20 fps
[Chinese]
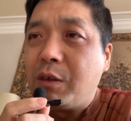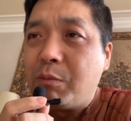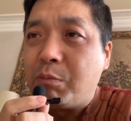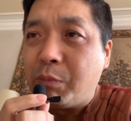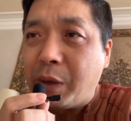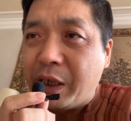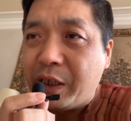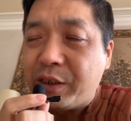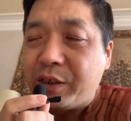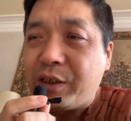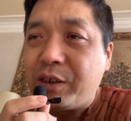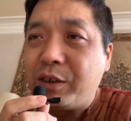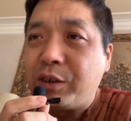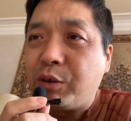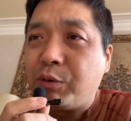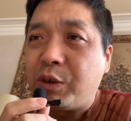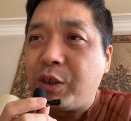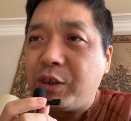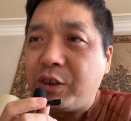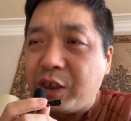每次
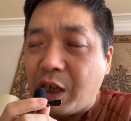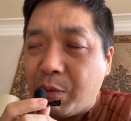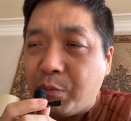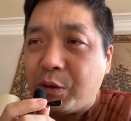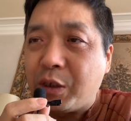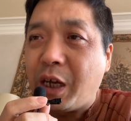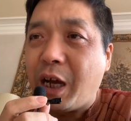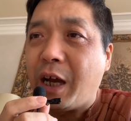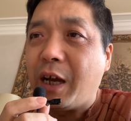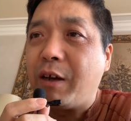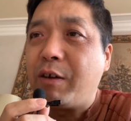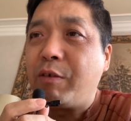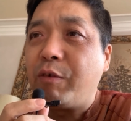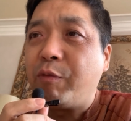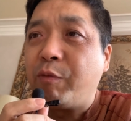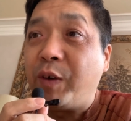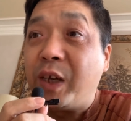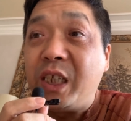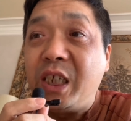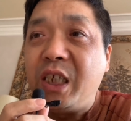都是柬埔寨，
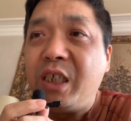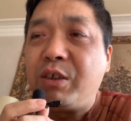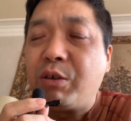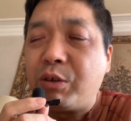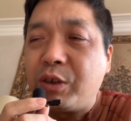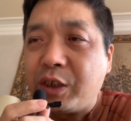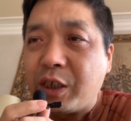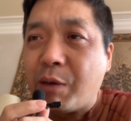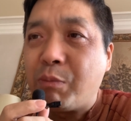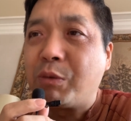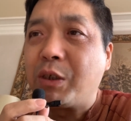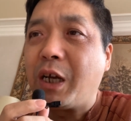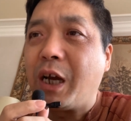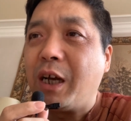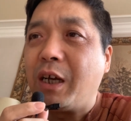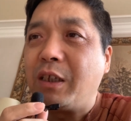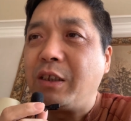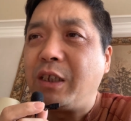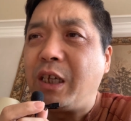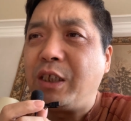唯一就是柬埔
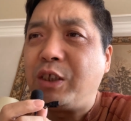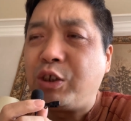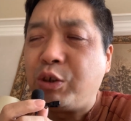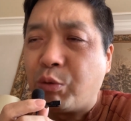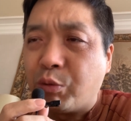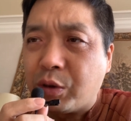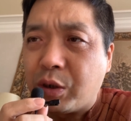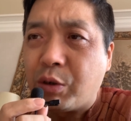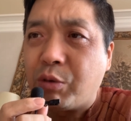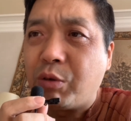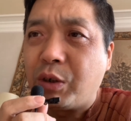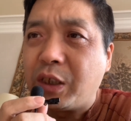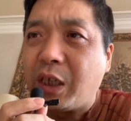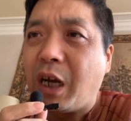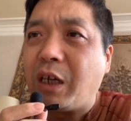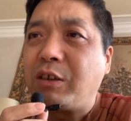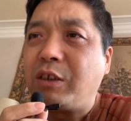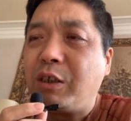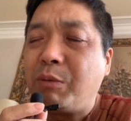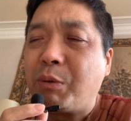寨那九个国
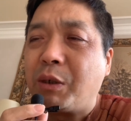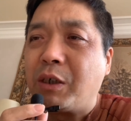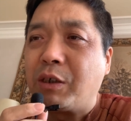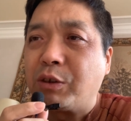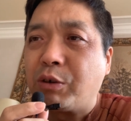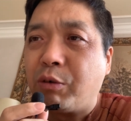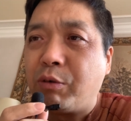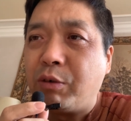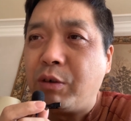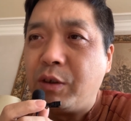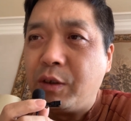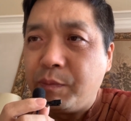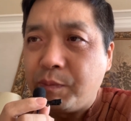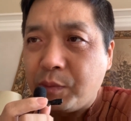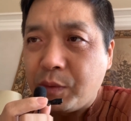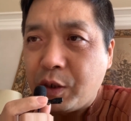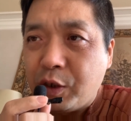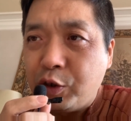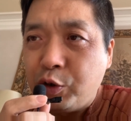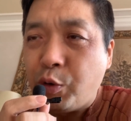家基本上都
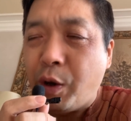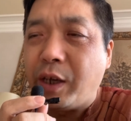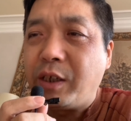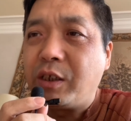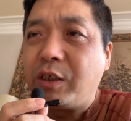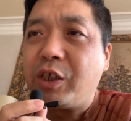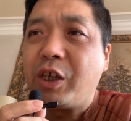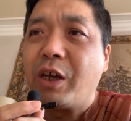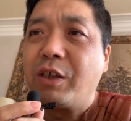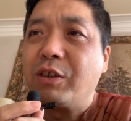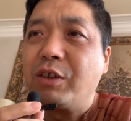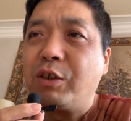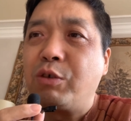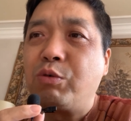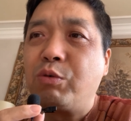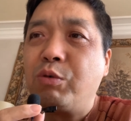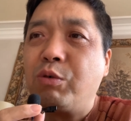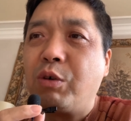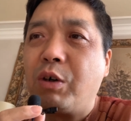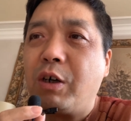愿意谴责
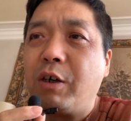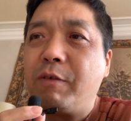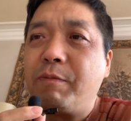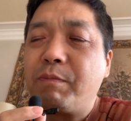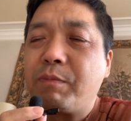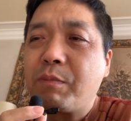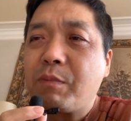中国，